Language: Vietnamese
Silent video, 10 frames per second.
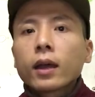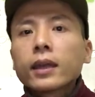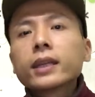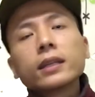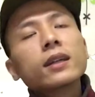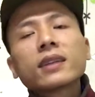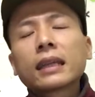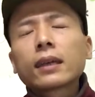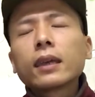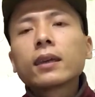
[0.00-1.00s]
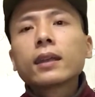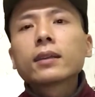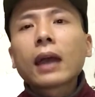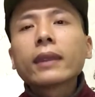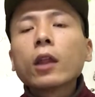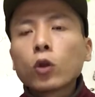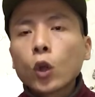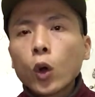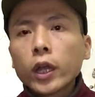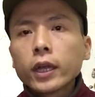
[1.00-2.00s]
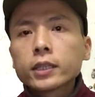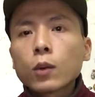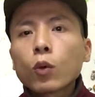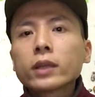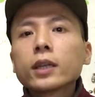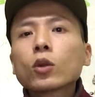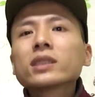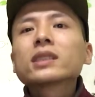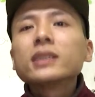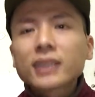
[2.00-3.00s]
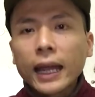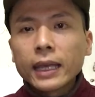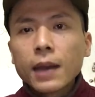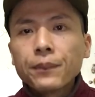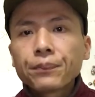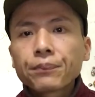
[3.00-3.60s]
đây chỉ đơn giản là những ý kiến cá nhân của tôi trong quá trình tôi tự trải nghiệm